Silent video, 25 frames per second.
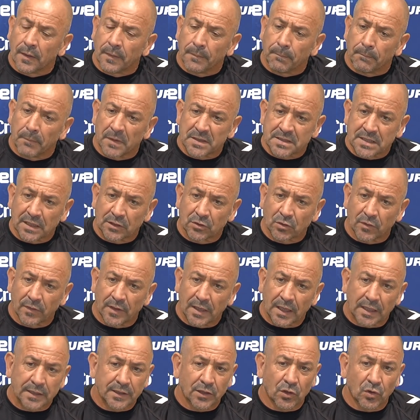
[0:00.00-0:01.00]
más altos de
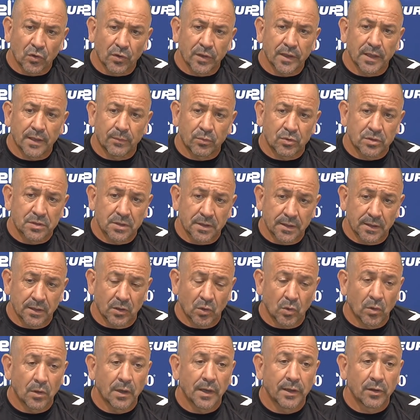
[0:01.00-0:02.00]
la categoría, pues en el
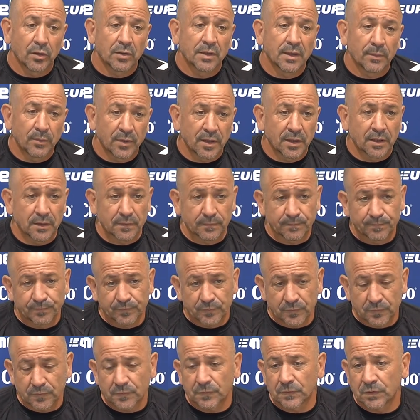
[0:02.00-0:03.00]
juego aéreo también
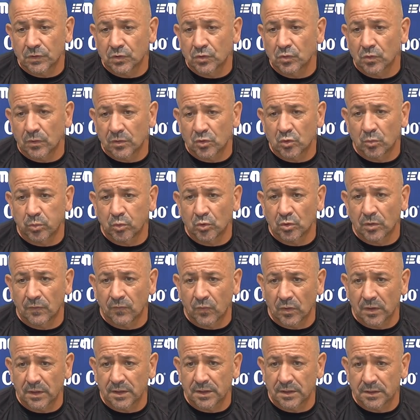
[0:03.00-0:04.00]
es uno de sus puntos
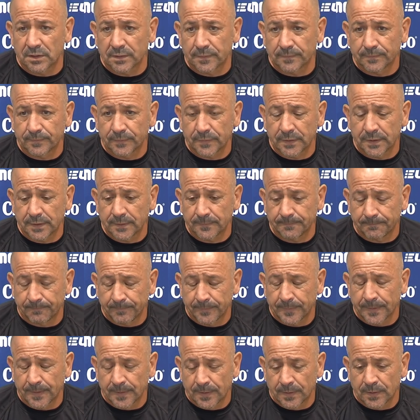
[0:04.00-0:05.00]
fuertes. ¿eh?
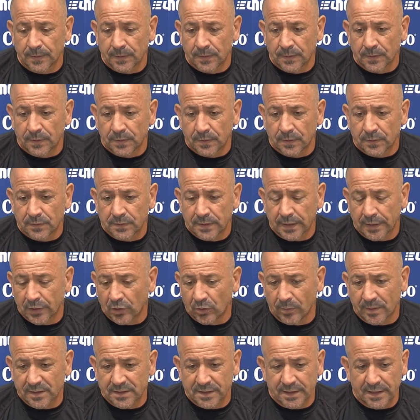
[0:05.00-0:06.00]
O sea que
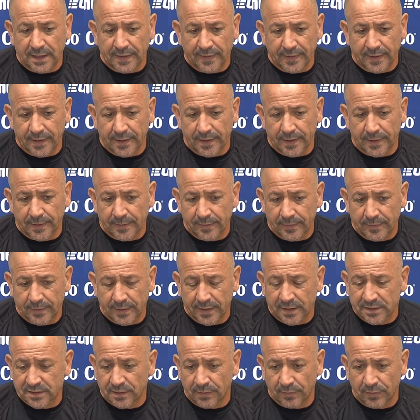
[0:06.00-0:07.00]
no va a ser nada,
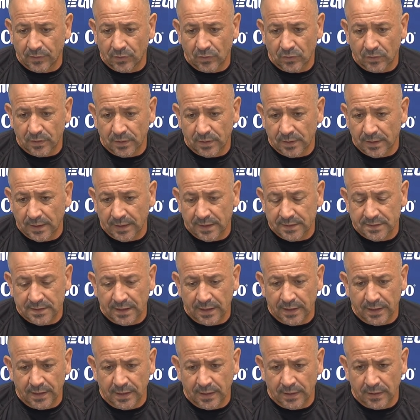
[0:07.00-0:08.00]
nada sencillo. ¿eh? Hay que
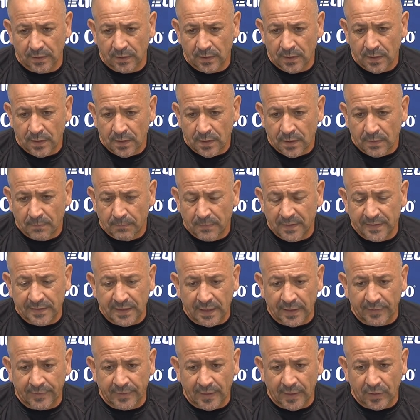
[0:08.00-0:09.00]
salir
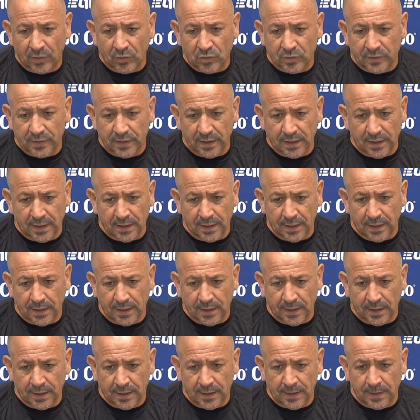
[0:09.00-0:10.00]
mentalizados de
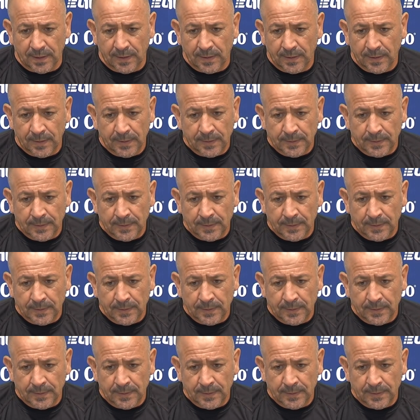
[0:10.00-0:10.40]
que